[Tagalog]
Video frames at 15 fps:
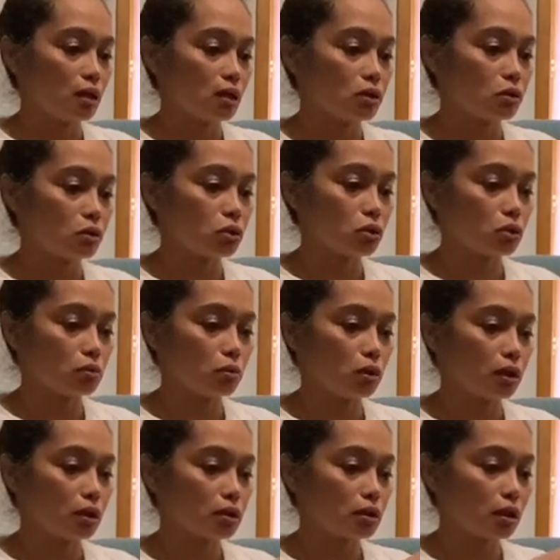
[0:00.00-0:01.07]
So shoot mo
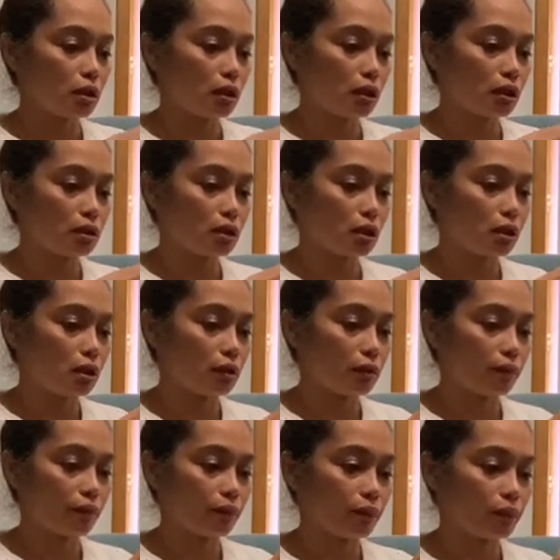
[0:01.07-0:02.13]
lang siya na ganyan.
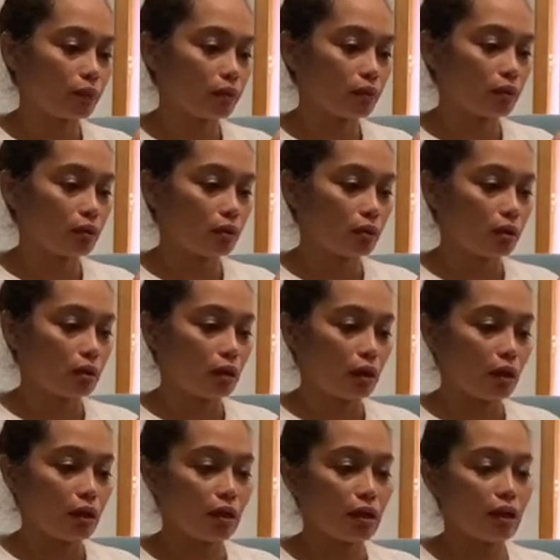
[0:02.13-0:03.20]

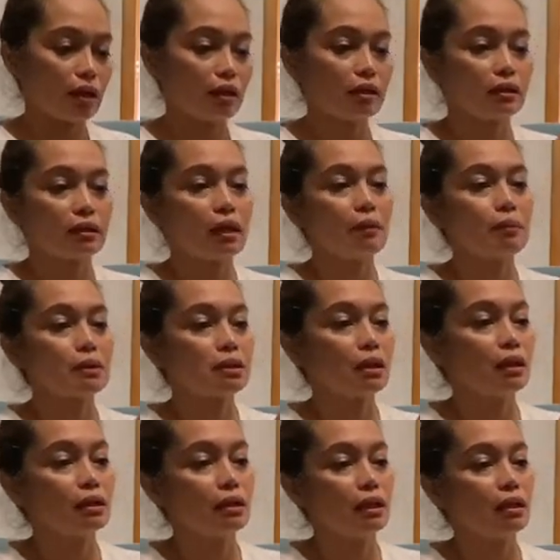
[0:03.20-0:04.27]
Ayan. Tapos
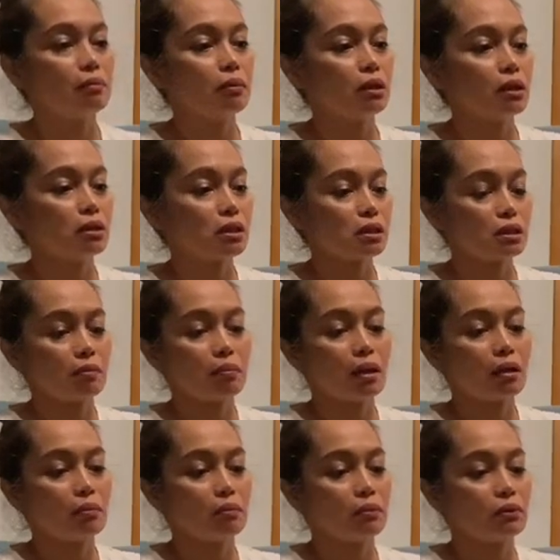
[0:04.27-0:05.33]
dala-dala mo na siya sa
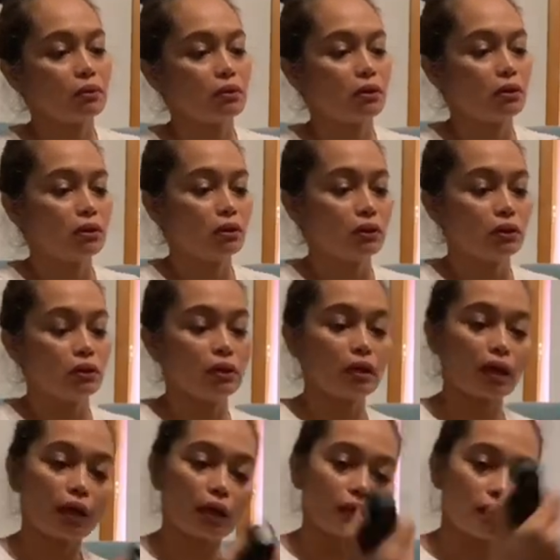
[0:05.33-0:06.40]
bag mo. Or
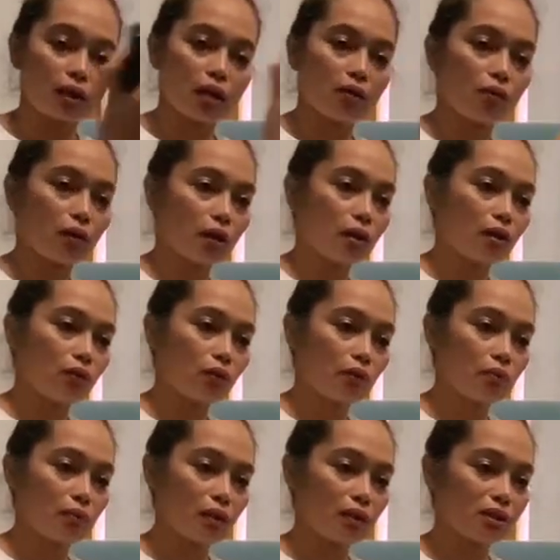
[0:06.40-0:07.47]
kahit hawak-hawak
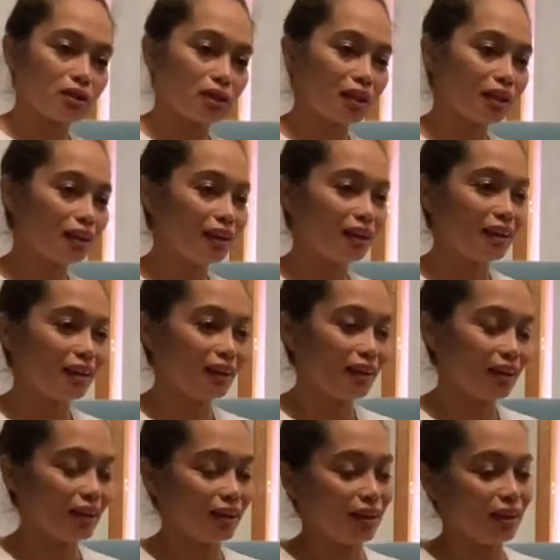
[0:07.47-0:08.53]
mo lang siya. Ang
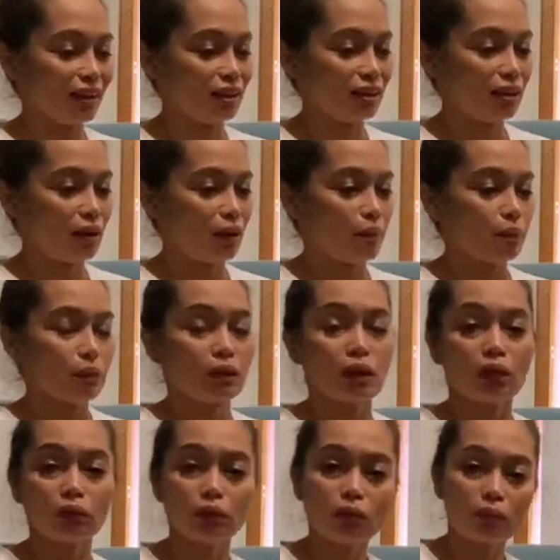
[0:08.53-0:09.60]
galing!
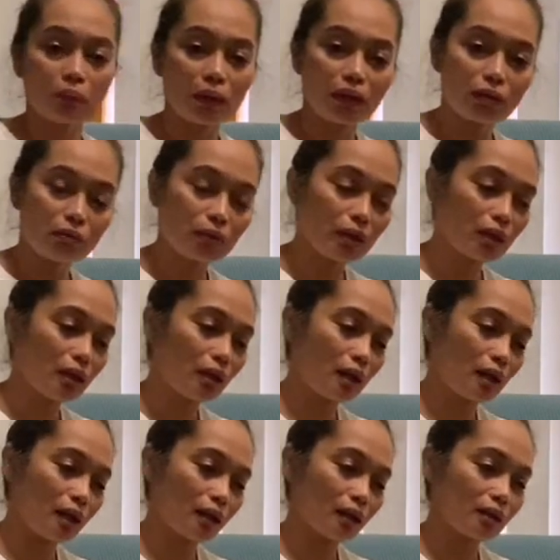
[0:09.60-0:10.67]
Naku, paano ba yan
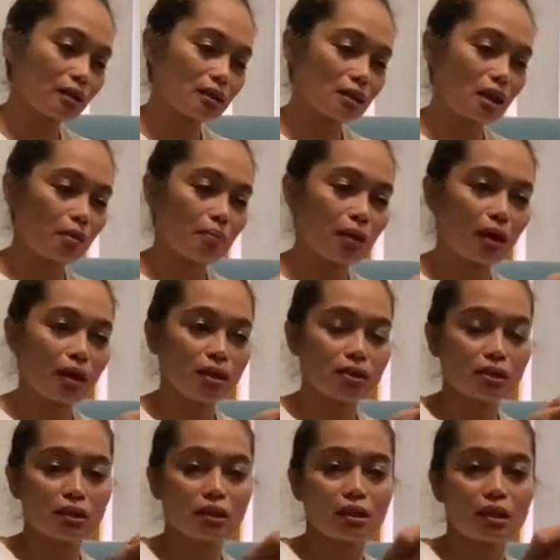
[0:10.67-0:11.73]
ang aking
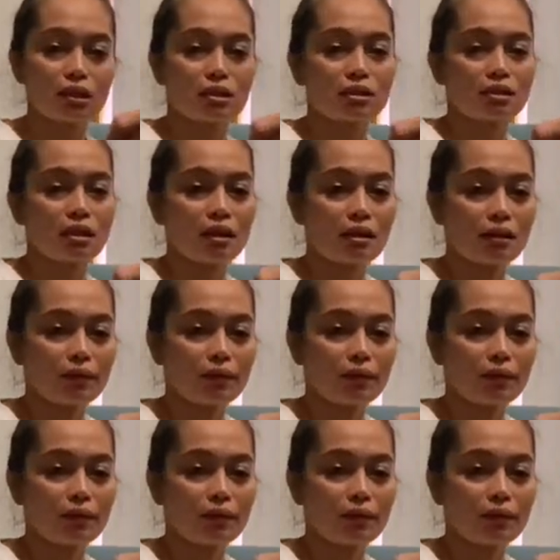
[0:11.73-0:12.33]
stabilizer na isa?